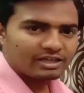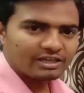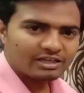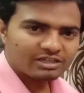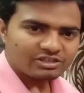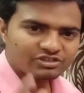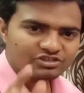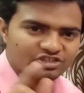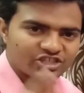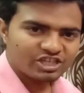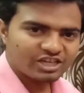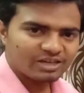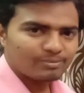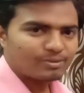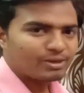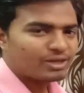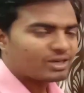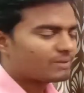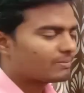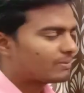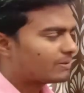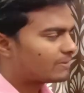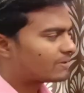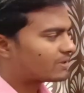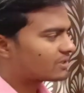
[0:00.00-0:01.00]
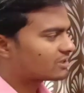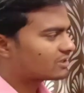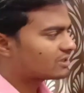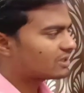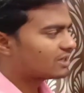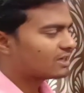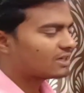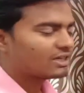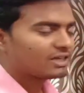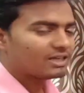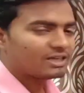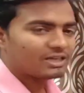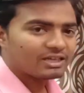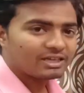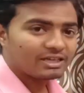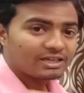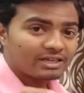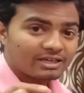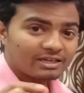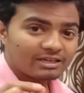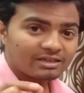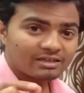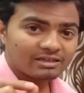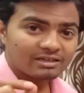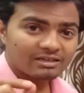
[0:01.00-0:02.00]
एक छः महीने में भरता है
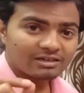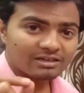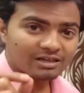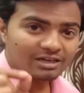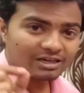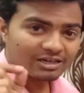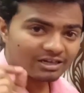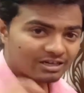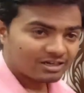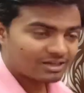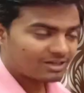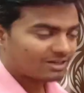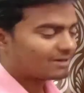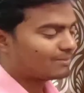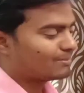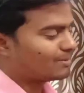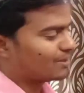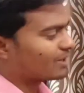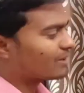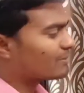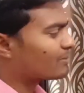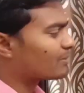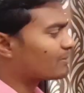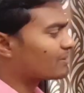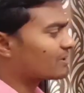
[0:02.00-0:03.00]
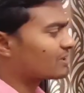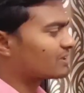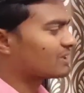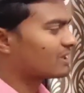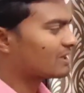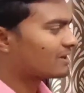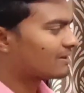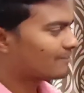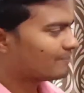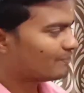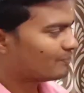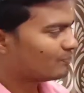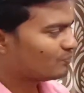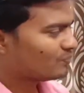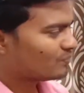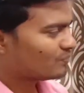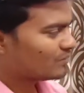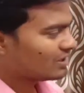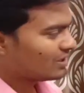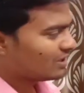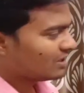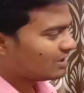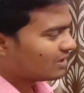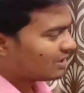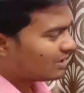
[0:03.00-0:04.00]
एक अठारह महीने में भरता है
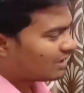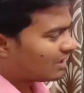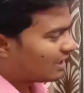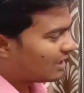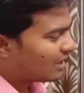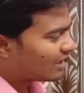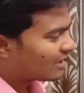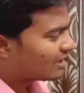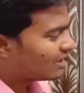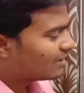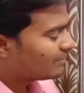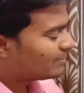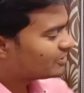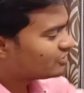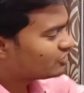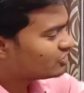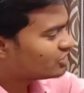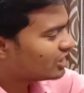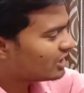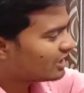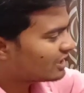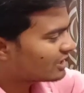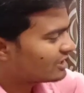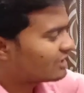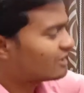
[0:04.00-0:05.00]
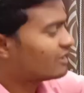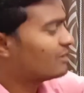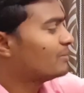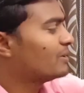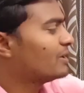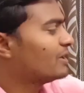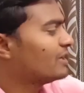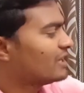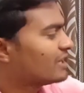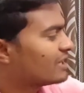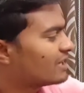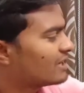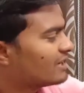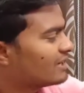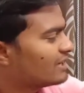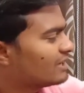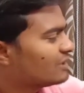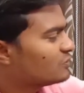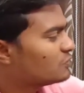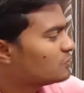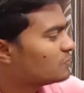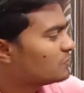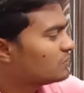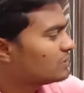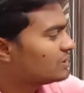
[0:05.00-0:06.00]
अगर बच्चा अठारह महीने का
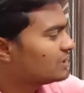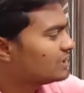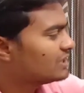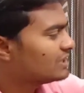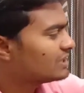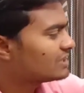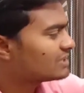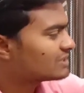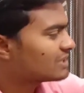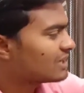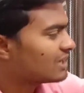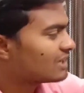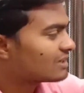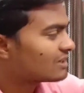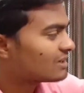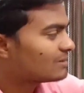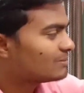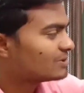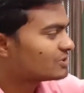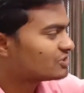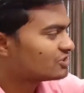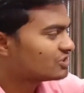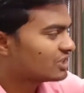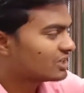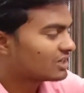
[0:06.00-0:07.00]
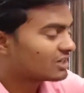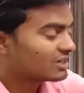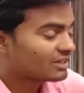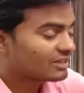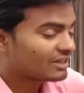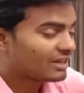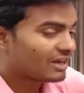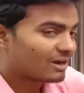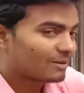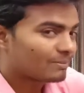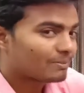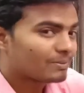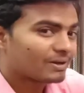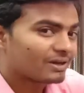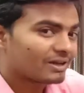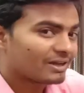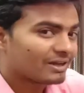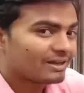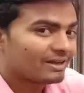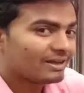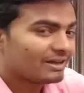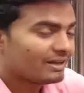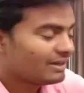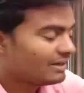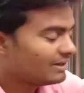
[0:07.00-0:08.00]
है तो एक साल का बच्चा अगर यहाँ पर
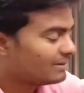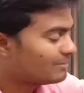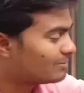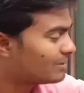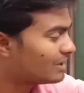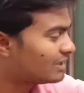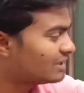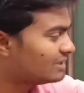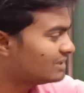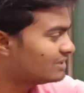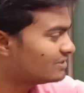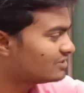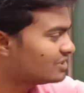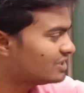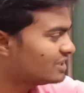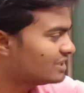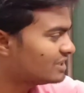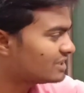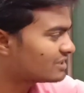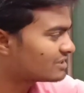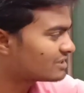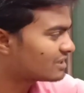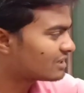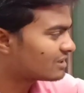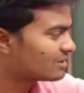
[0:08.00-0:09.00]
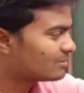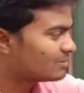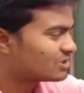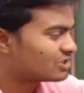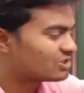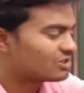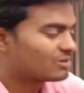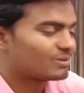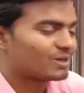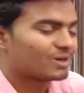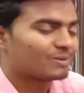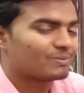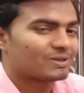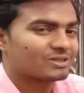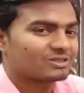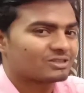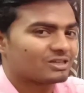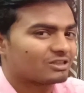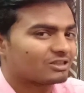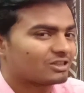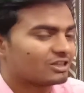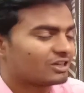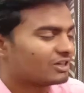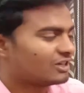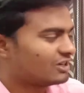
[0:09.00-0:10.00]
है मान लीजिए एक साल का बच्चा हमारे पास
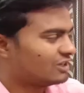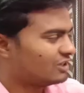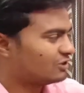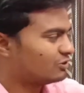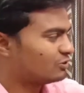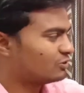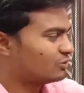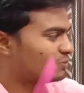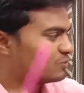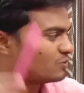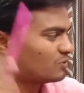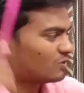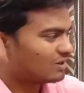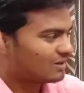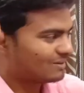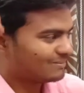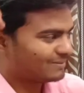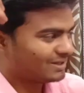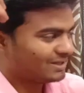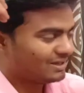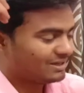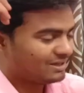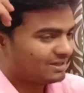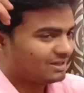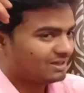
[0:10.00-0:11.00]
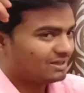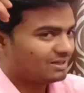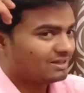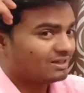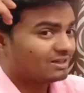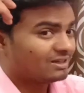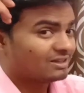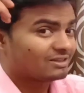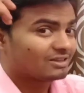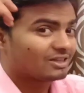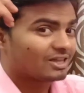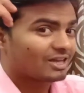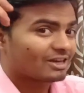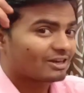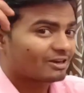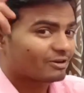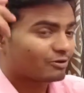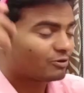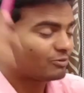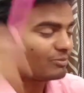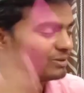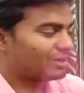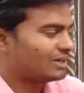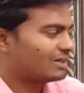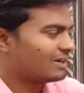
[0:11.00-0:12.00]
आता है तो वो हमें देखने
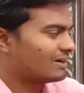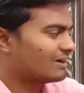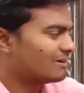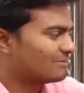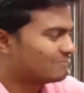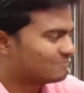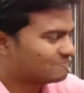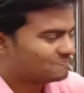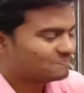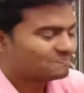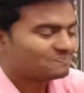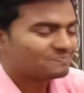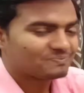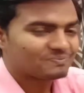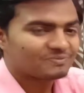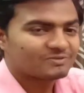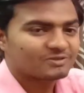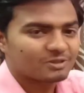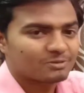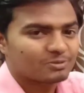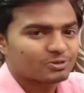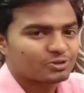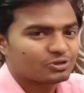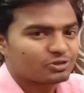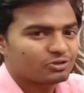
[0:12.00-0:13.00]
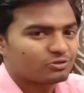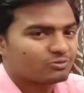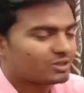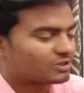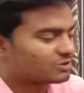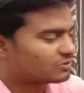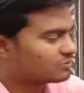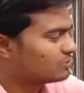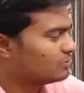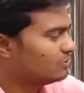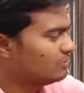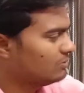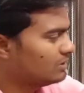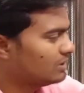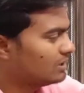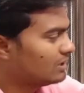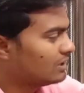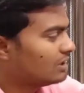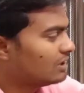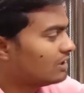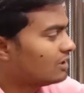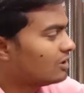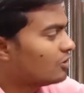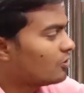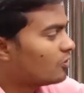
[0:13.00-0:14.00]
को मिलेगा समझ रहे हो बात को
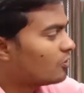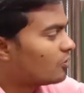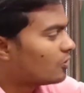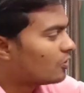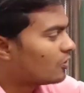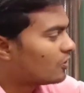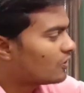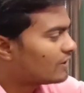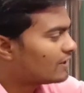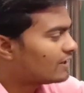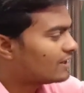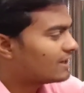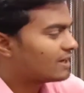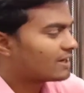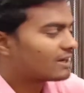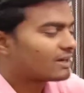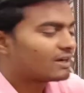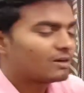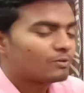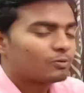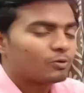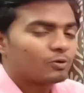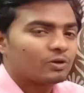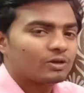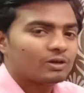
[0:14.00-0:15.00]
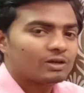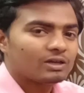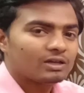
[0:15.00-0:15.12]
और अगर वो